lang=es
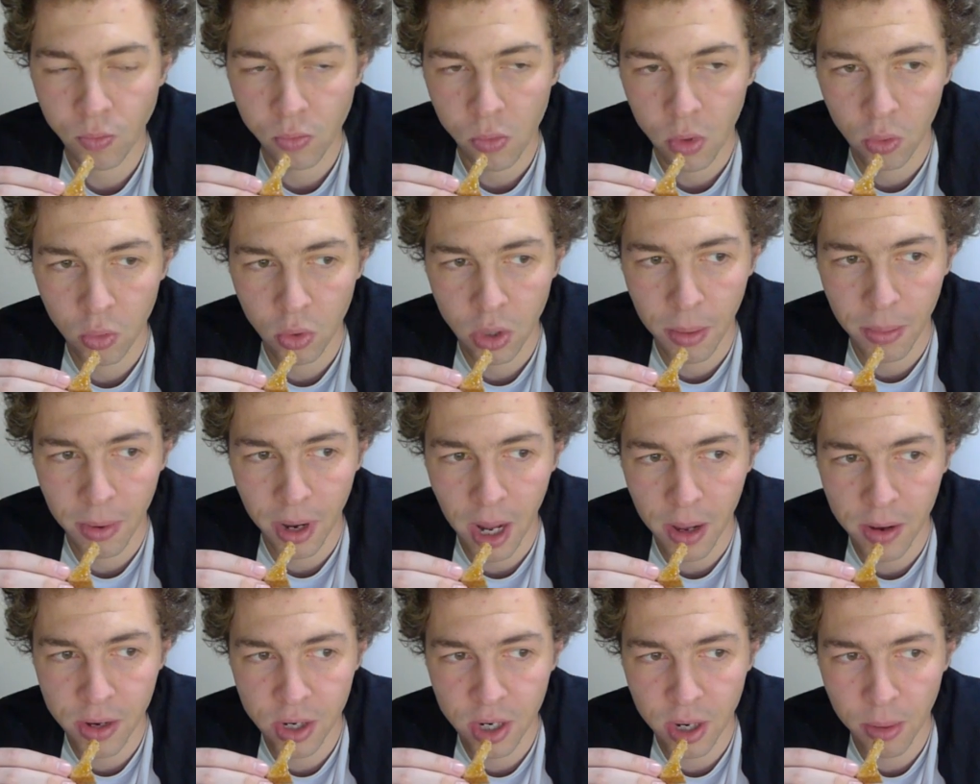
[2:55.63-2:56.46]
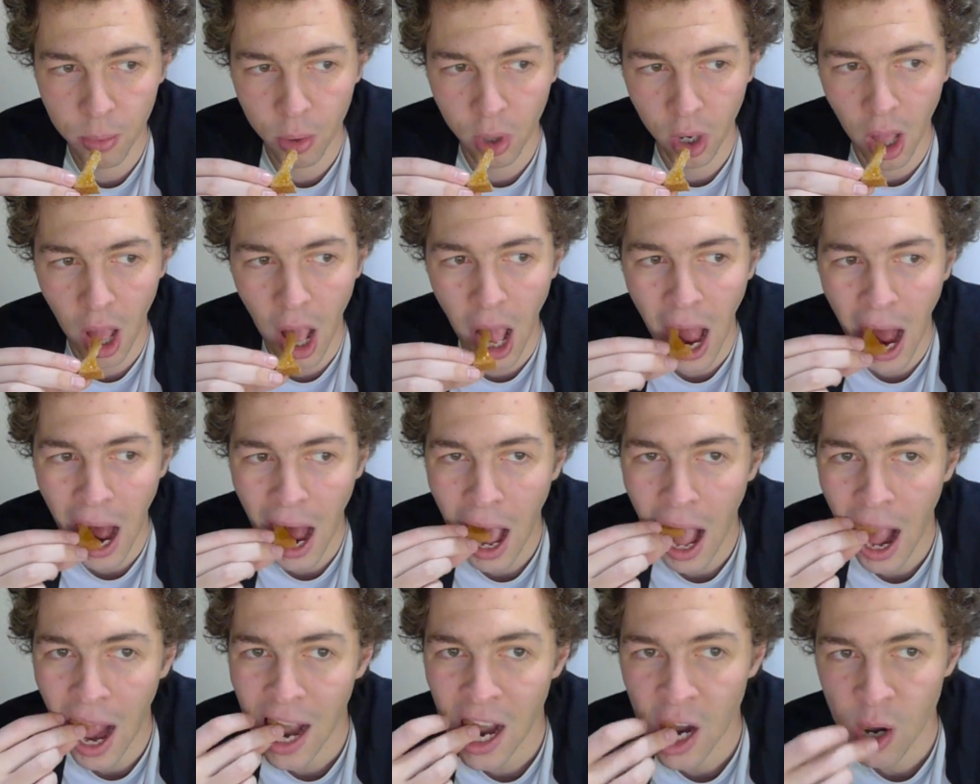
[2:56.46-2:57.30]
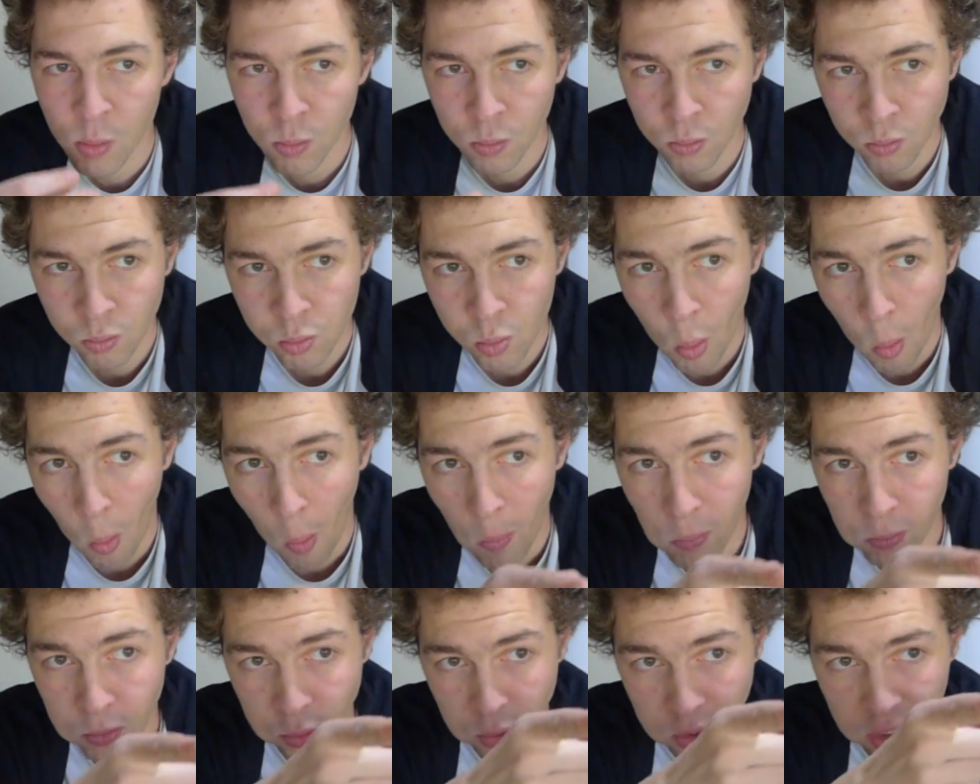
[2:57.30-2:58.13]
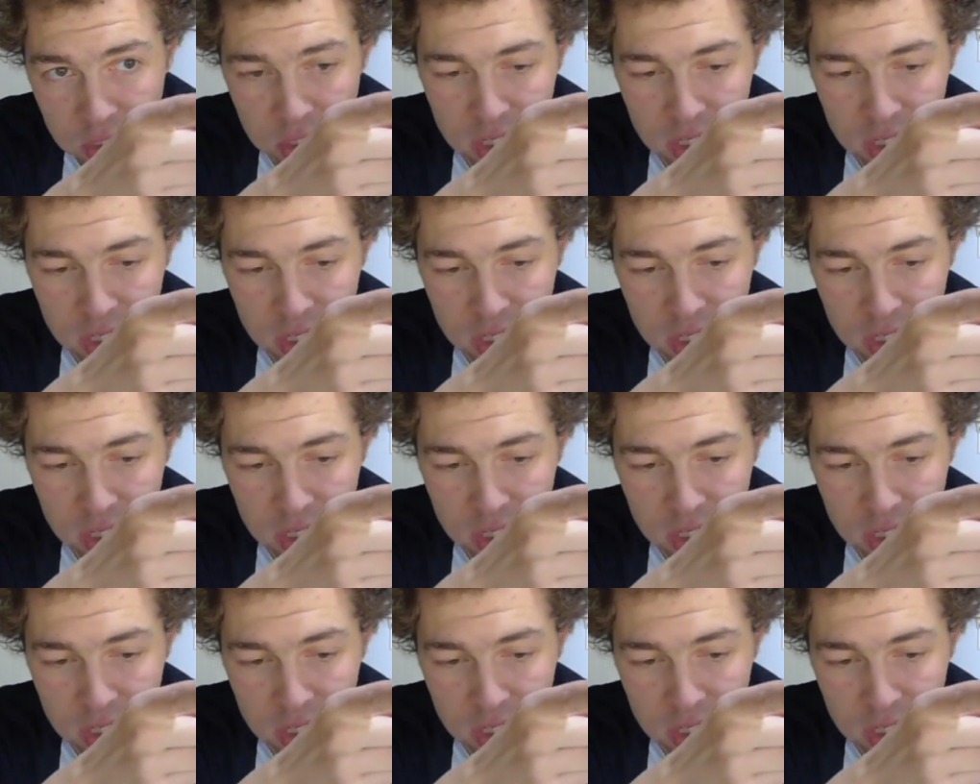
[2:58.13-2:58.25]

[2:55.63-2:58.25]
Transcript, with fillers: Es una maravilla porque yo